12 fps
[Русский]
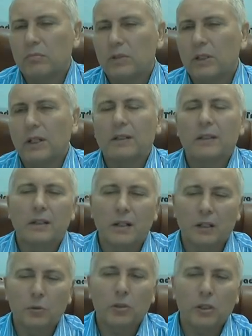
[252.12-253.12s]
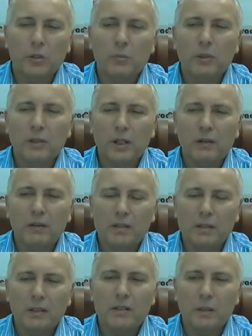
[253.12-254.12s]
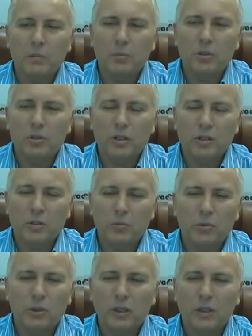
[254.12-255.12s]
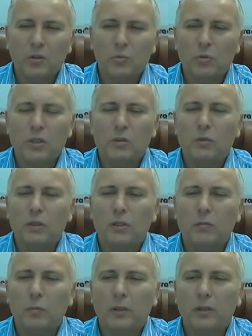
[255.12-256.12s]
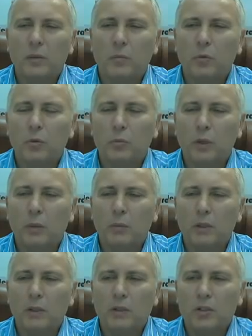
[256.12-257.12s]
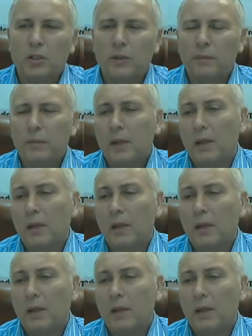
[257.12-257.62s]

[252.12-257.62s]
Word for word: данных, которые не понравились, длится обычно сутки. Я думаю, сегодня вполне могут пробить ниже.